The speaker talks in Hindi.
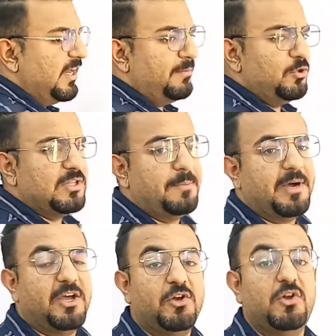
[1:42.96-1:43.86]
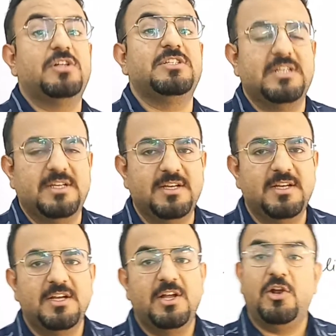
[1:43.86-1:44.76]
हम बोलते हैं बायोलॉजी
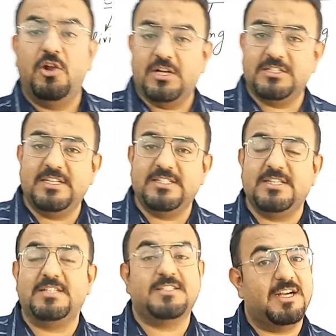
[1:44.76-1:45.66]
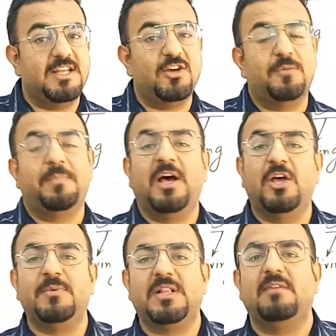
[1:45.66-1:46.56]
लॉजी इज द स्टडी और
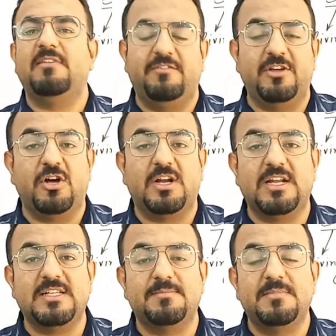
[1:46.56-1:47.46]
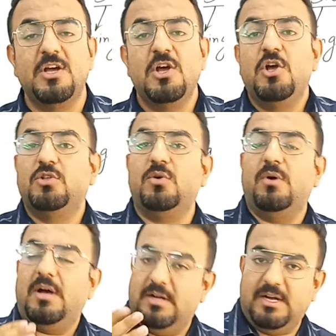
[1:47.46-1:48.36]
बायो मतलब लिविंग ऑर्गेनिज्म तो
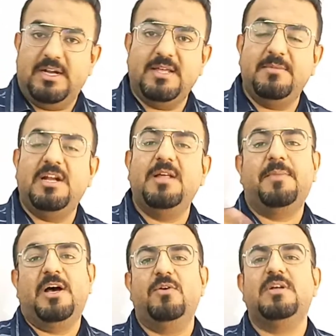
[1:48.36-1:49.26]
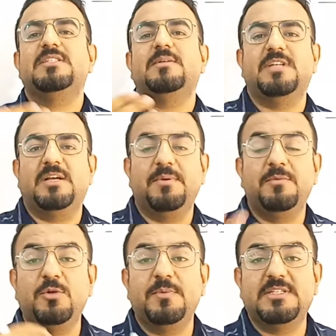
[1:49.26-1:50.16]
अल्टीमेटली बायो के सब्जेक्ट में
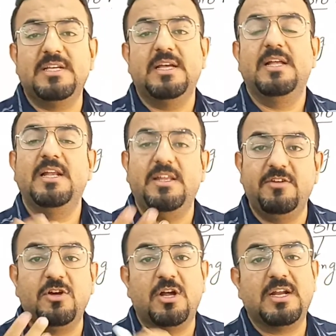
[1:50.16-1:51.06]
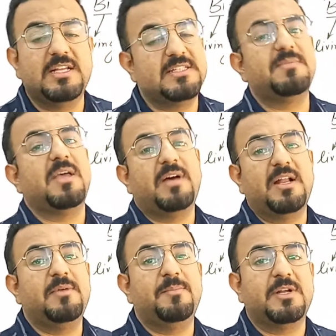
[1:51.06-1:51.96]
भी तो बच्चे लिविंग ऑर्गेनिज्म के
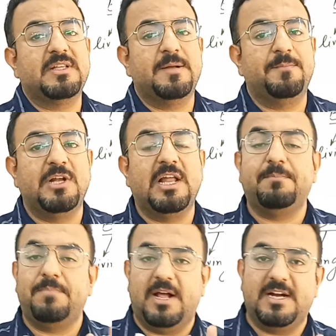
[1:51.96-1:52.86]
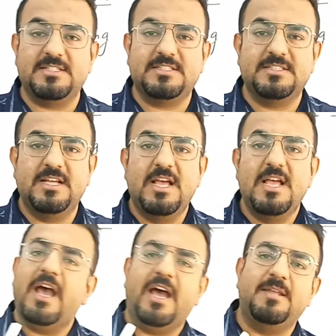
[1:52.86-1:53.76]
बारे में ही पढ़ते हैं लाइक प्लांट्स
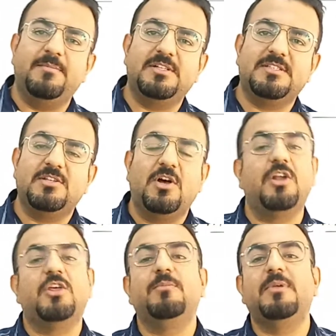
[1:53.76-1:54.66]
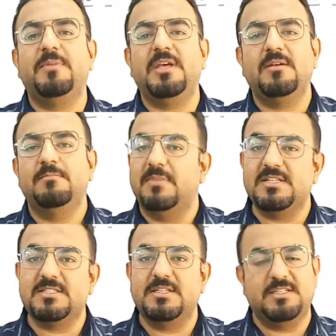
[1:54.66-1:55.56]
एनिमल्स और ह्यूमन बींग
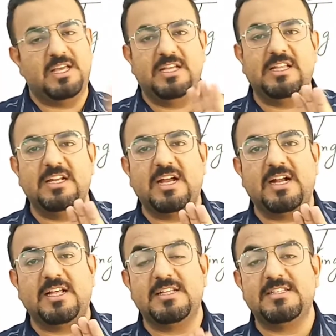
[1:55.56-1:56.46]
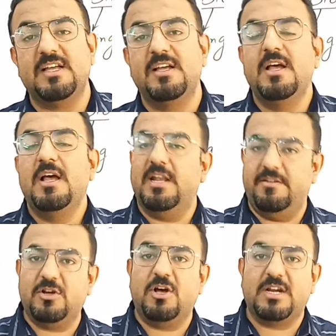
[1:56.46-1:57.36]
बस यही तीन कैटेगरीज हैं
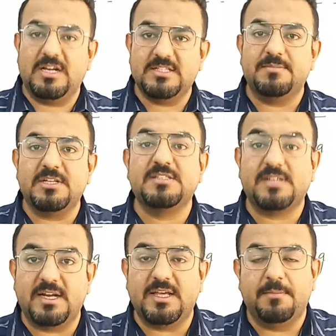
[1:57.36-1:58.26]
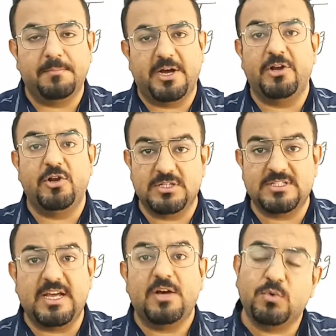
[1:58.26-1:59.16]
लिविंग ऑर्गेनिज्म की स्टडी
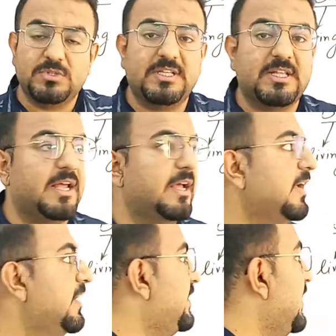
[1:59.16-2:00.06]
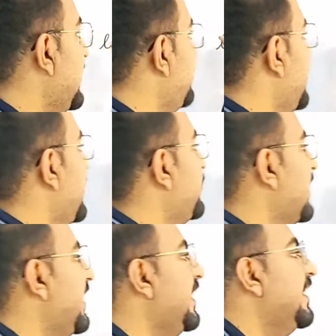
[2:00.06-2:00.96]
बायोलॉजी है उसी तरह यहाँ बायो
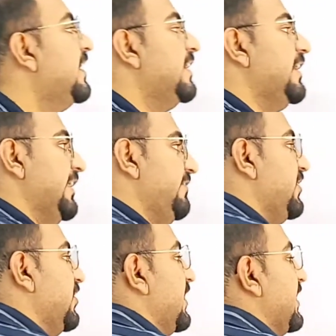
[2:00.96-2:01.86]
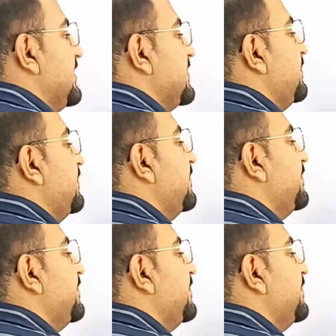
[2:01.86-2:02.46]
क्या है लिविंग ऑर्गेनिज्म